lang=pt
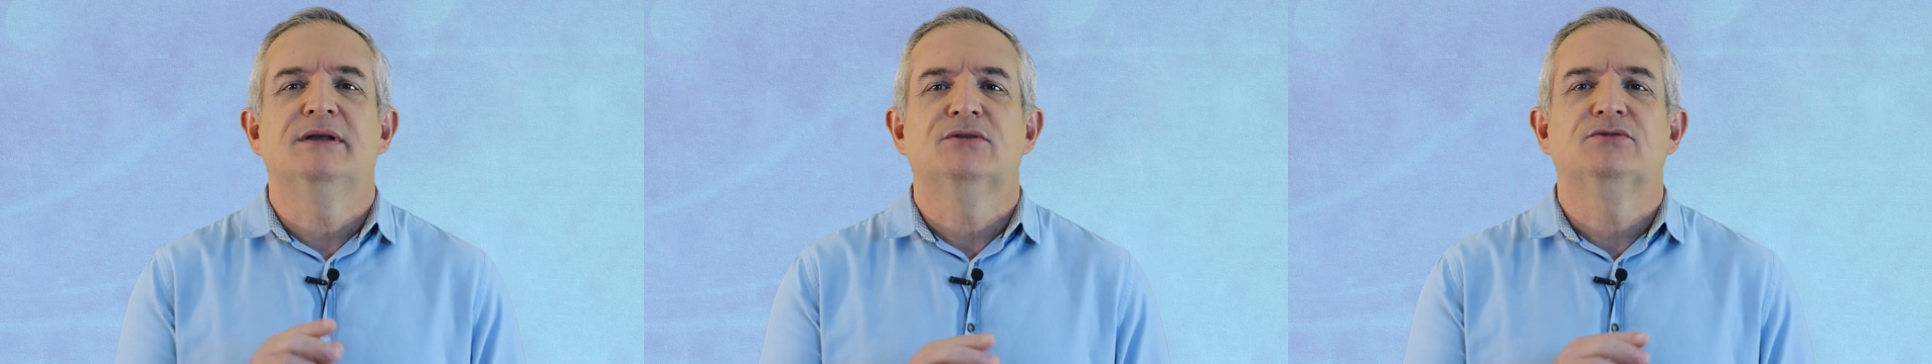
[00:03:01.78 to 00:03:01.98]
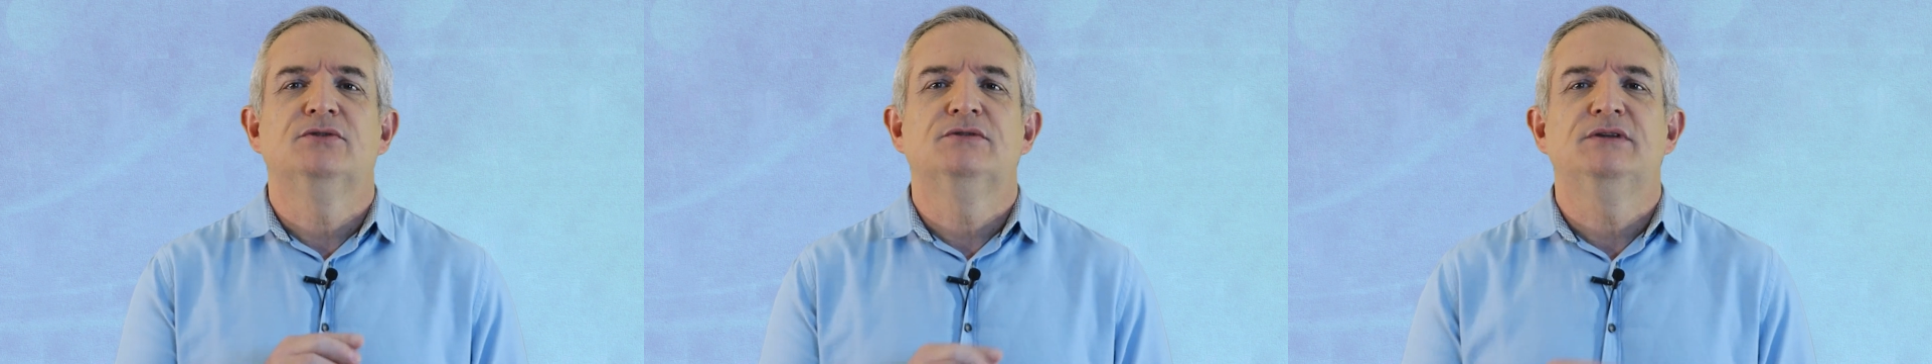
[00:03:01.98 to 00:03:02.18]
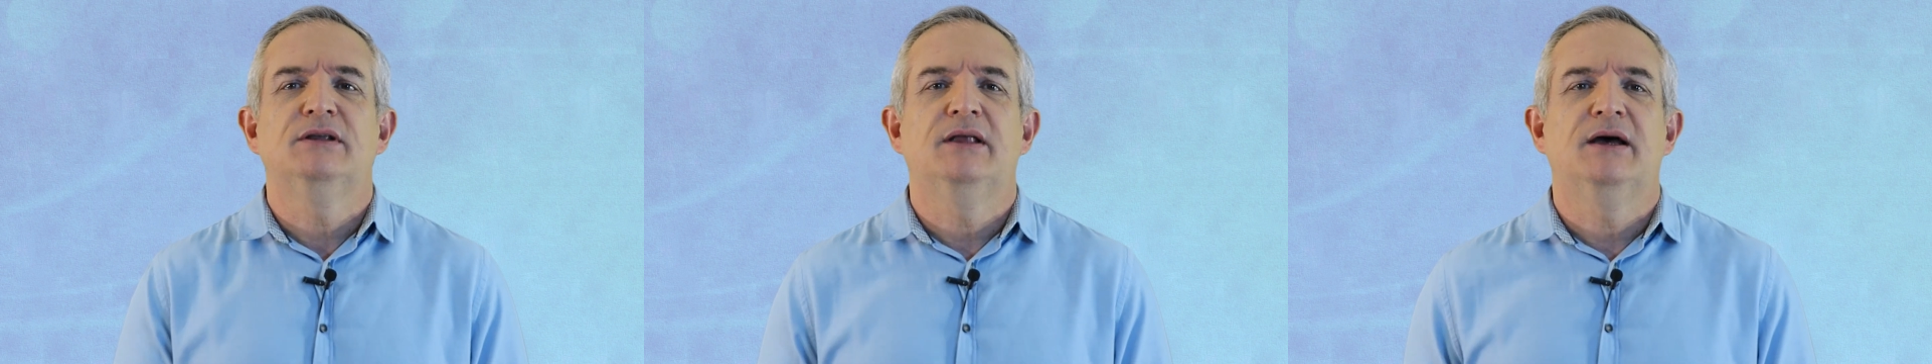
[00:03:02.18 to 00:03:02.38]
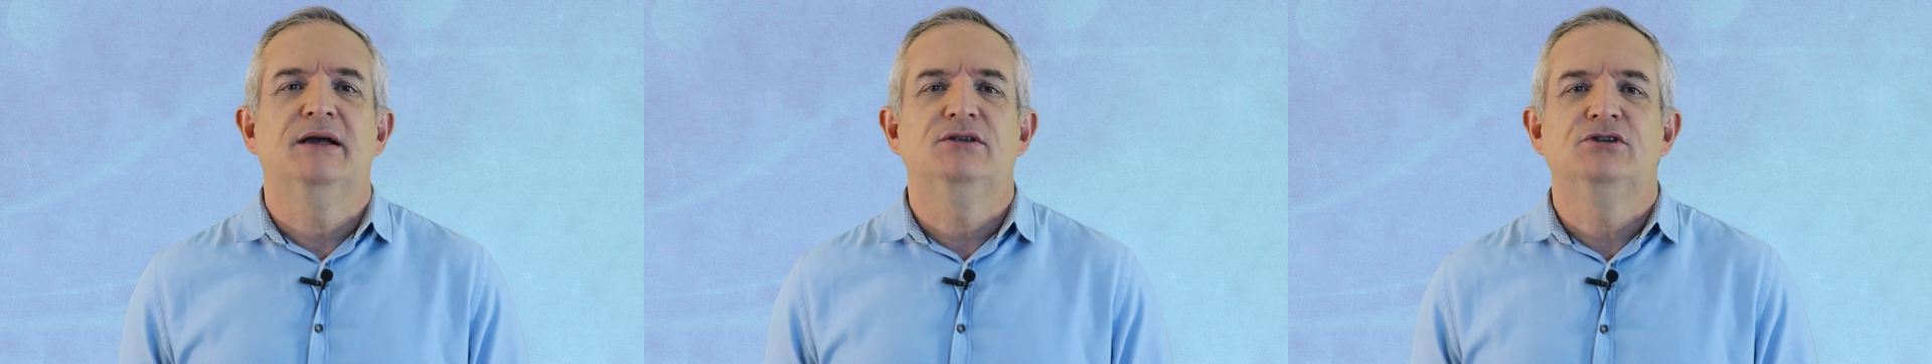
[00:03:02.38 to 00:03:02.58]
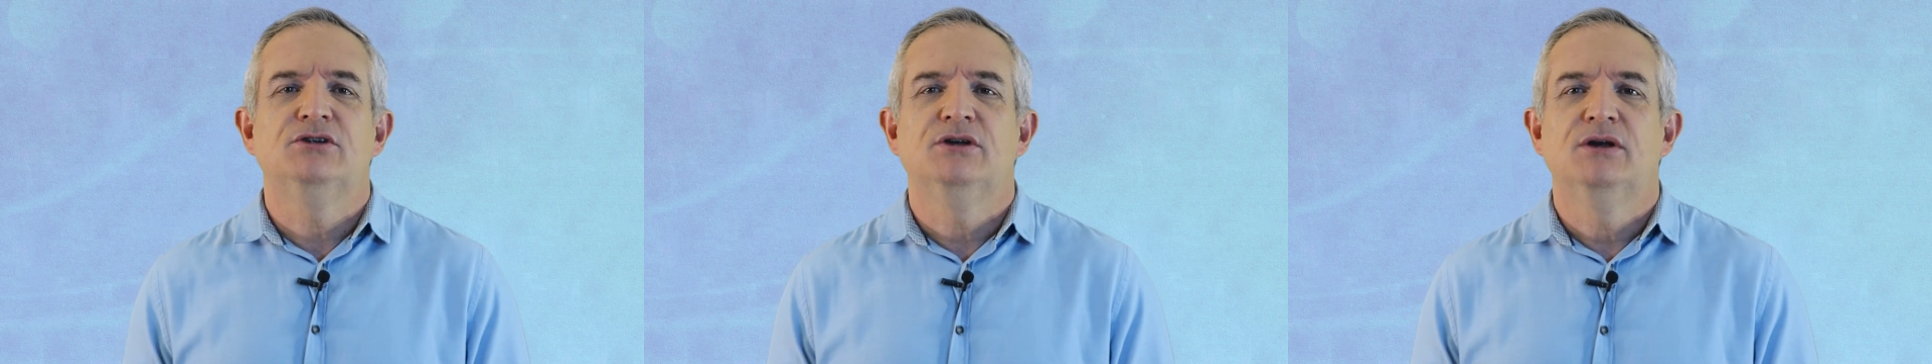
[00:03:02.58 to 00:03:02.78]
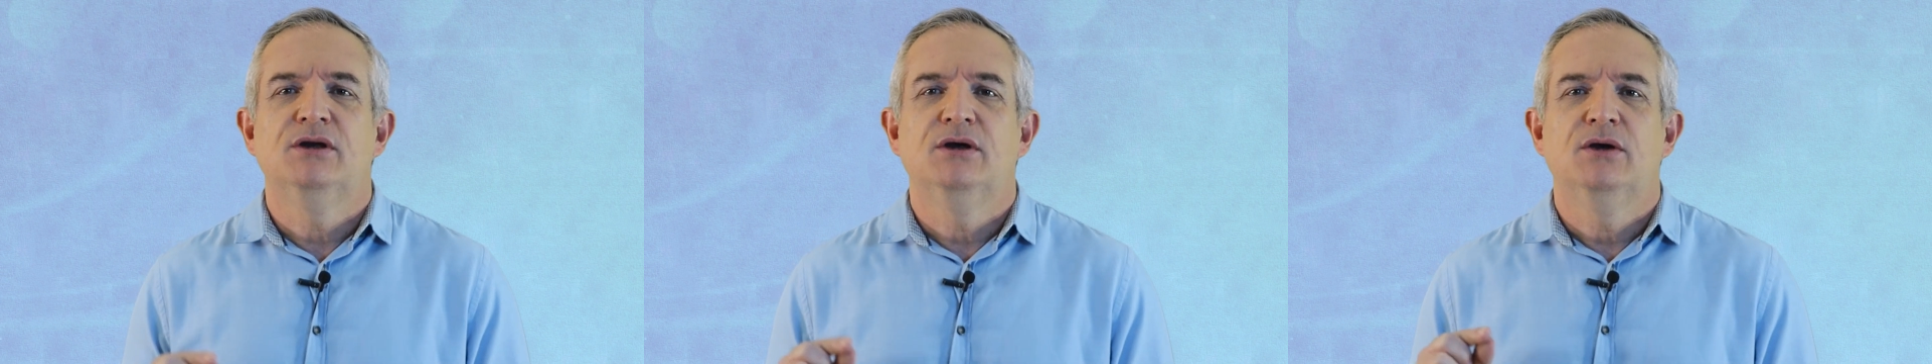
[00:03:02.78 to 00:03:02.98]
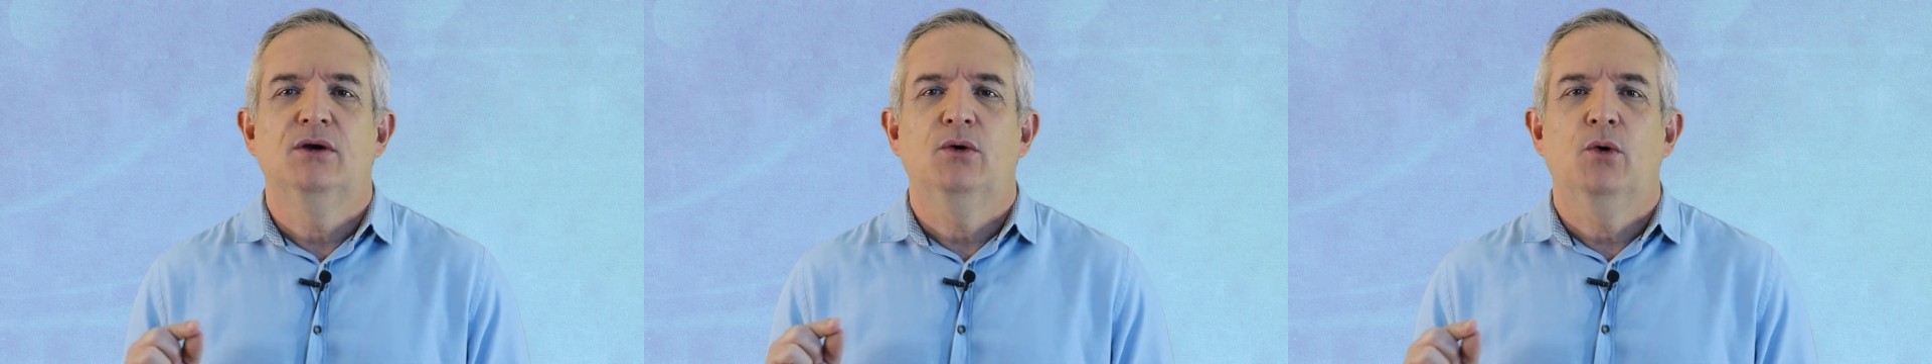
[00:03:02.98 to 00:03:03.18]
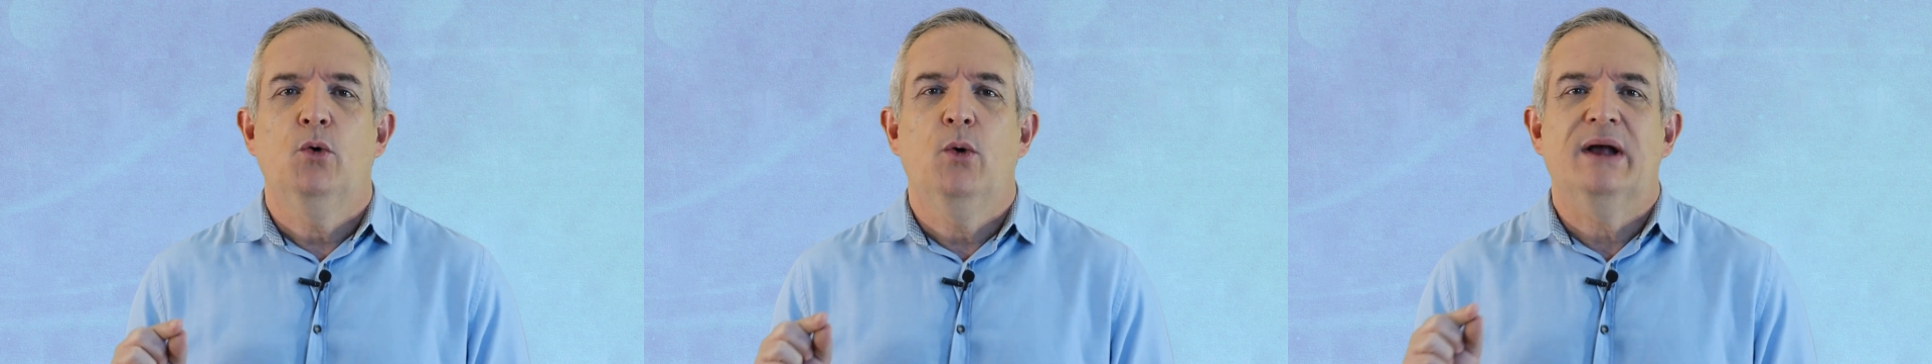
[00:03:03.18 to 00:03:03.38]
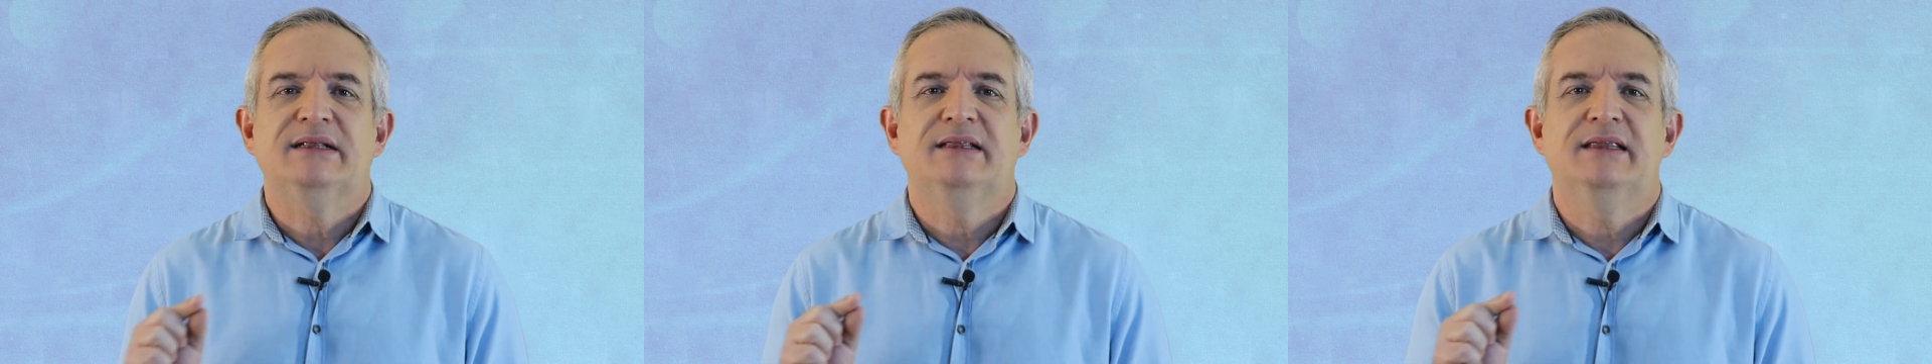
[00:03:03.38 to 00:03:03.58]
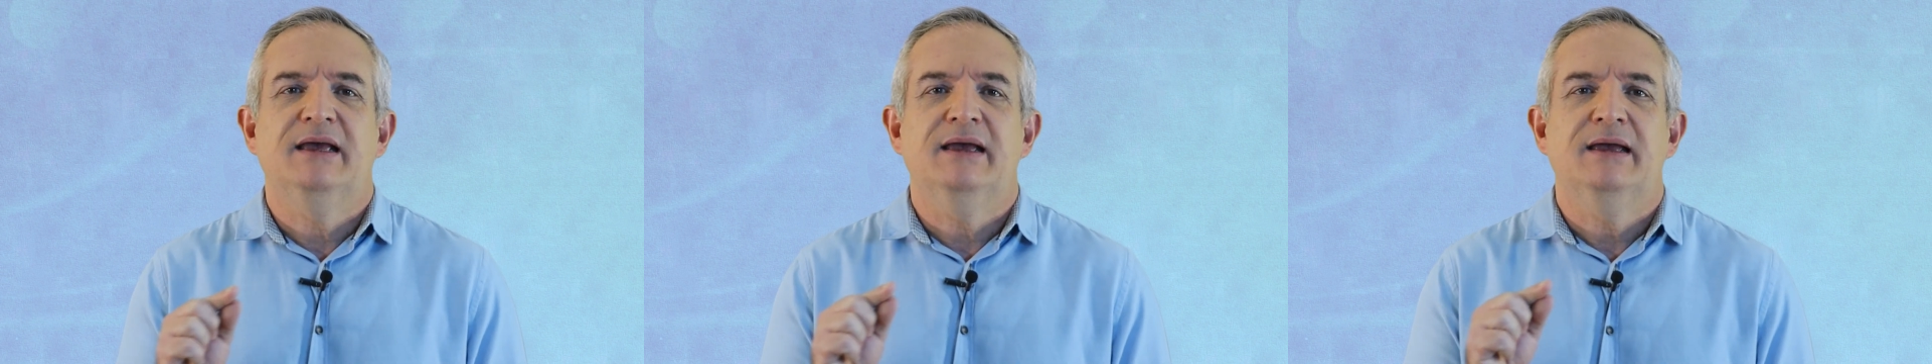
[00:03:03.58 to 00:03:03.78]
na sociedade ou
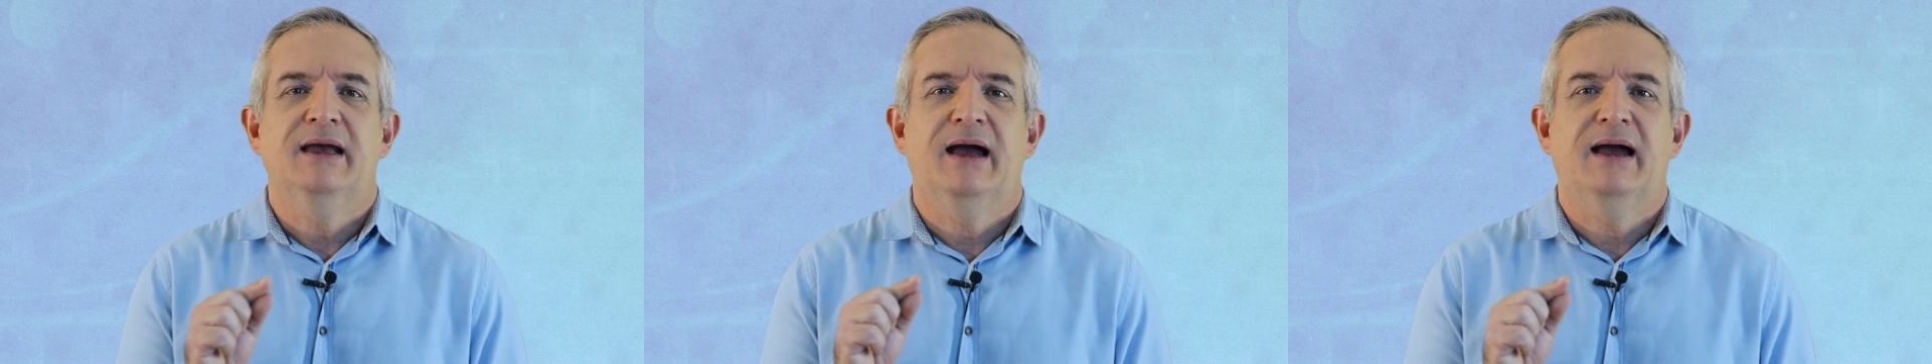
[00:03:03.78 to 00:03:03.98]
até